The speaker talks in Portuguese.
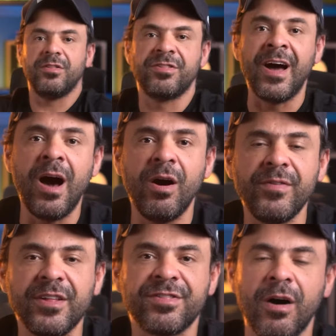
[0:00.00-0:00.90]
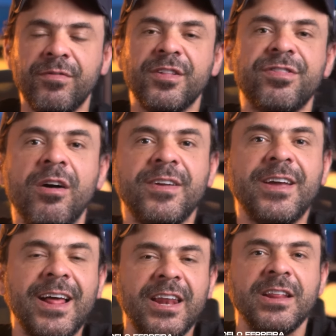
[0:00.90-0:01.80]
Salve, salve, salve
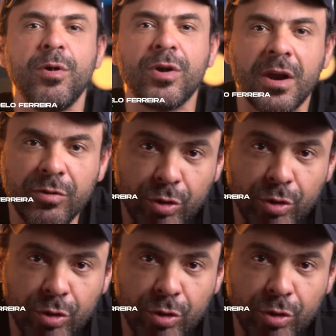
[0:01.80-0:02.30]
galerinha do meu canal do